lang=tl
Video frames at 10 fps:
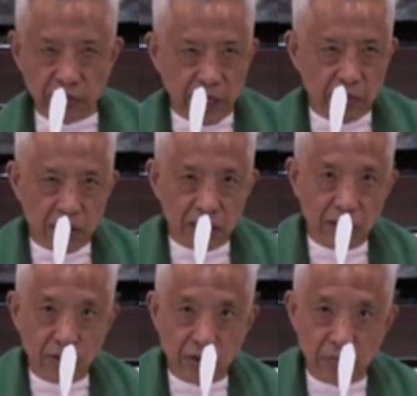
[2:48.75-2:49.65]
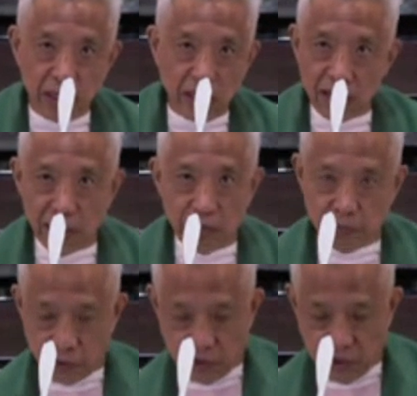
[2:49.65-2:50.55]
ang tawag nito ng mga
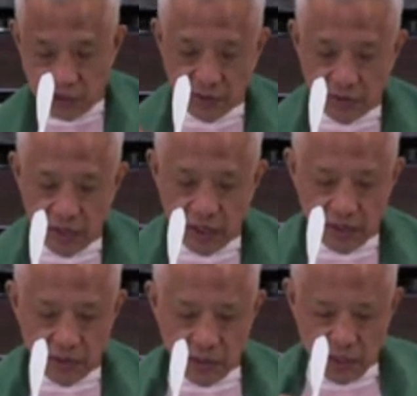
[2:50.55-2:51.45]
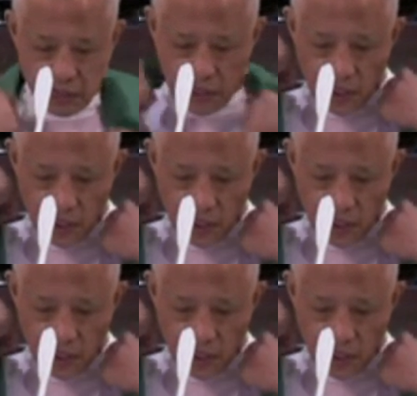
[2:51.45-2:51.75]
protestante, eh, ng mga